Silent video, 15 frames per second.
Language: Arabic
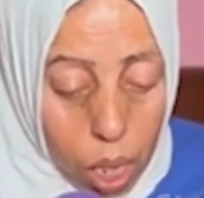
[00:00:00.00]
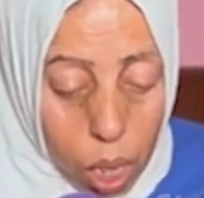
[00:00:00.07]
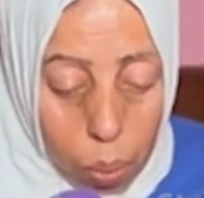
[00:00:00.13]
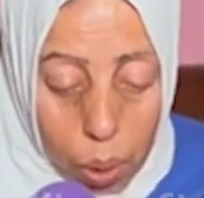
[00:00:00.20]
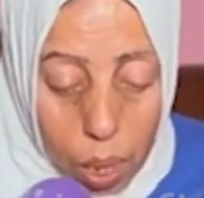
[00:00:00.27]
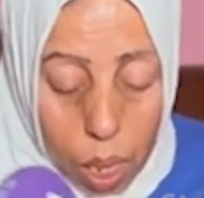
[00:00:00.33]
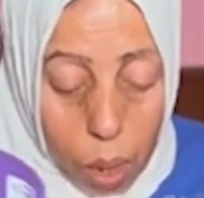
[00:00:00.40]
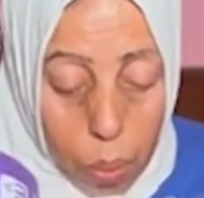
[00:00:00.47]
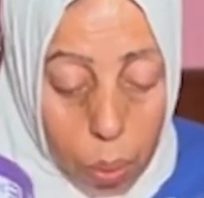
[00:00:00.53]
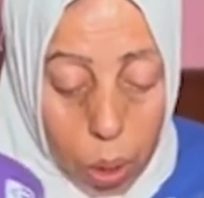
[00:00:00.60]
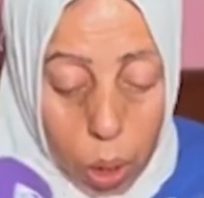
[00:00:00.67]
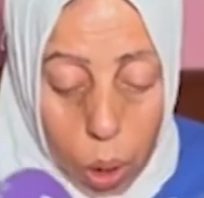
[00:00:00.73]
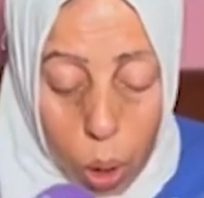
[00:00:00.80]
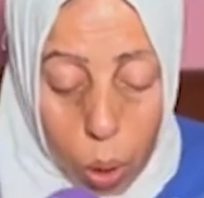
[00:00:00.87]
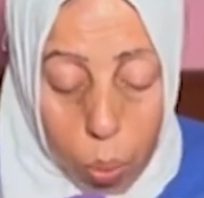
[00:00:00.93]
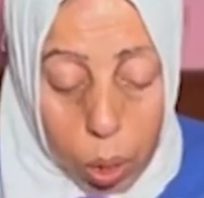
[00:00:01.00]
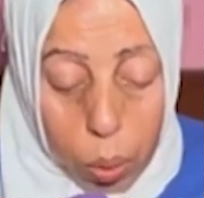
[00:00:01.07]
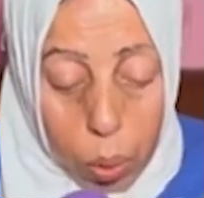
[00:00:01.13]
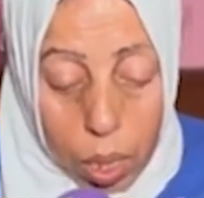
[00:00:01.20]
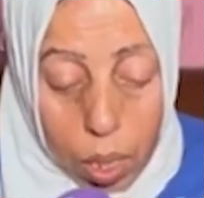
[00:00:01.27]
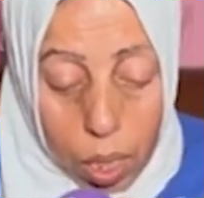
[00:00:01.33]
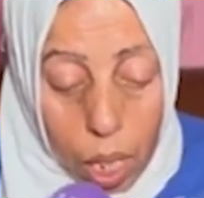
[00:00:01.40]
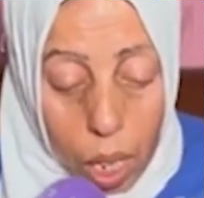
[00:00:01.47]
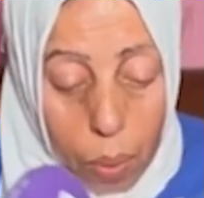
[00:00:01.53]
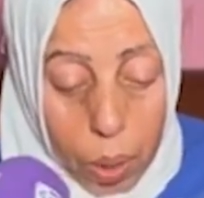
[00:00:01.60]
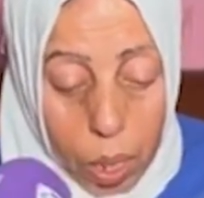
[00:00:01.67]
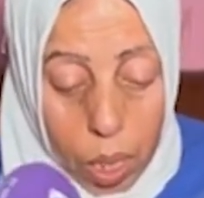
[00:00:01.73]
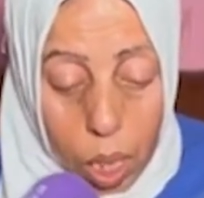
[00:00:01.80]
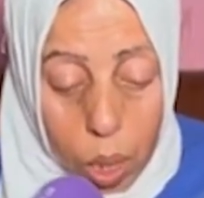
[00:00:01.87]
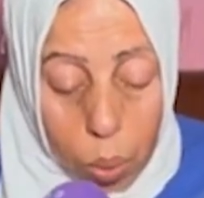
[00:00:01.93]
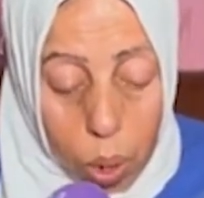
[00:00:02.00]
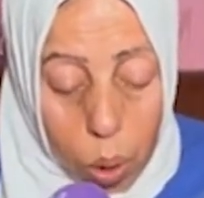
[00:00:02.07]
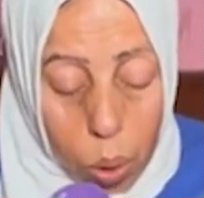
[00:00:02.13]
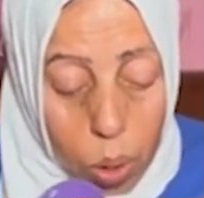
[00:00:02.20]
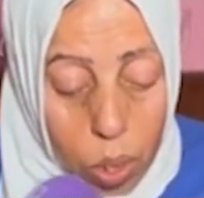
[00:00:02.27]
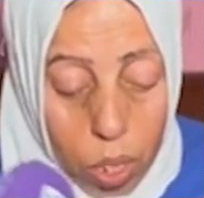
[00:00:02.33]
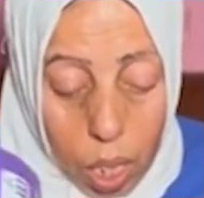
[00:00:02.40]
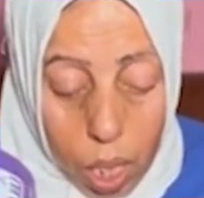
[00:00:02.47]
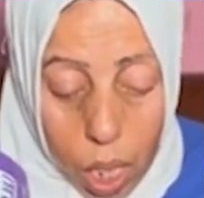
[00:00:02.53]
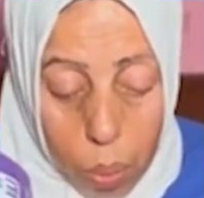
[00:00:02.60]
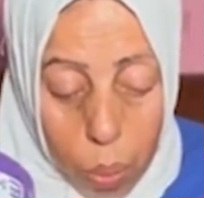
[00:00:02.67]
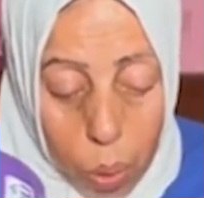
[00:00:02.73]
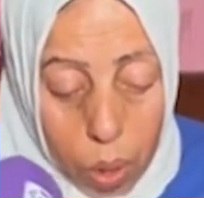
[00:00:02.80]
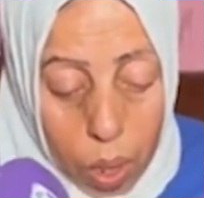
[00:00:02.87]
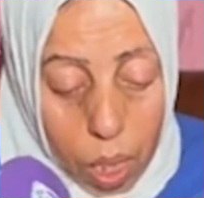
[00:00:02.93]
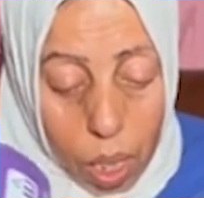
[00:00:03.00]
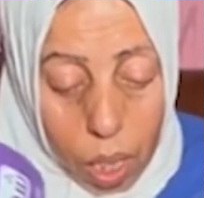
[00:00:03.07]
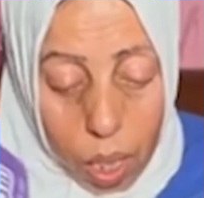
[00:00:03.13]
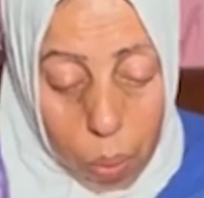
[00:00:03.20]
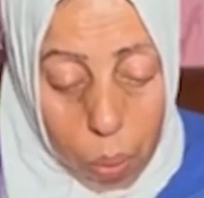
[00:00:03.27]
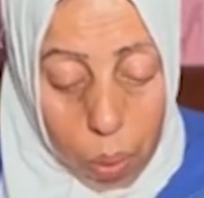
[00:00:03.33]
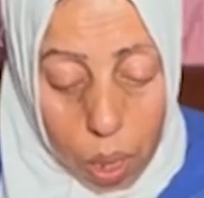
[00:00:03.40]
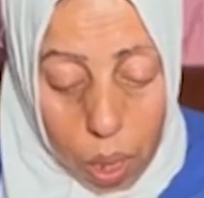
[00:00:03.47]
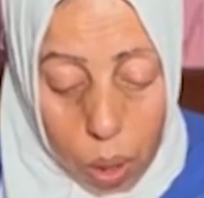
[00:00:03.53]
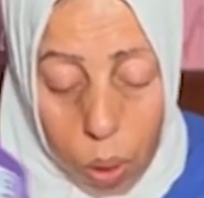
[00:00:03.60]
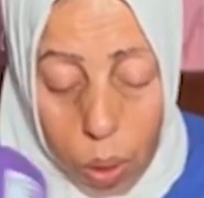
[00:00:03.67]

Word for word: كيبغي لي بنتي حماتوات كاملة تيطوان كلشي كيموت لي على بنتي